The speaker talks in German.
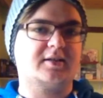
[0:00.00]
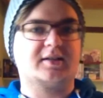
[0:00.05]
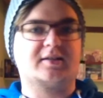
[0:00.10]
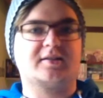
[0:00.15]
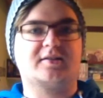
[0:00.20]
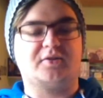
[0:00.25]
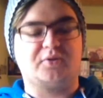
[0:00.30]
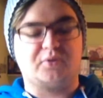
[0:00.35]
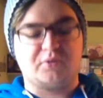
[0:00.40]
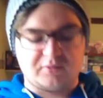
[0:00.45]

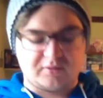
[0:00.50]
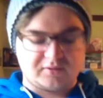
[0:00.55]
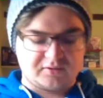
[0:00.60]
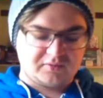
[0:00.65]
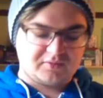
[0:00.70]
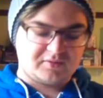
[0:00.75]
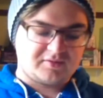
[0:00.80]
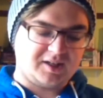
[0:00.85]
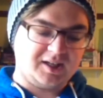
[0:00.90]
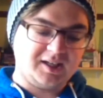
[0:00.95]
Aktion
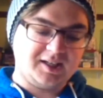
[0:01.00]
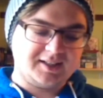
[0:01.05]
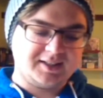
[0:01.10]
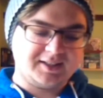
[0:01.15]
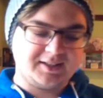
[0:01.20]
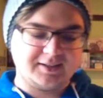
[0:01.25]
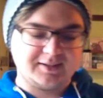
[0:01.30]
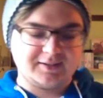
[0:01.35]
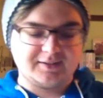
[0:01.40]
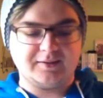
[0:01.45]
zu
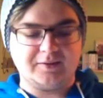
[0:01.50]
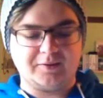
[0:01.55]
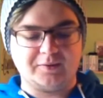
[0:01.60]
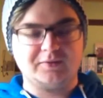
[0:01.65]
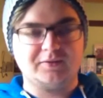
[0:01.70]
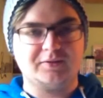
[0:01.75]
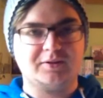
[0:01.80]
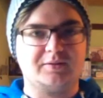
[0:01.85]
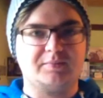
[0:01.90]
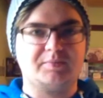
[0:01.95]
sein
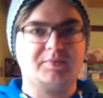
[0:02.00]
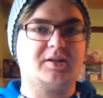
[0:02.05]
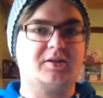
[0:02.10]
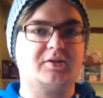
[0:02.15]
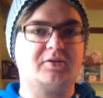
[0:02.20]
und bin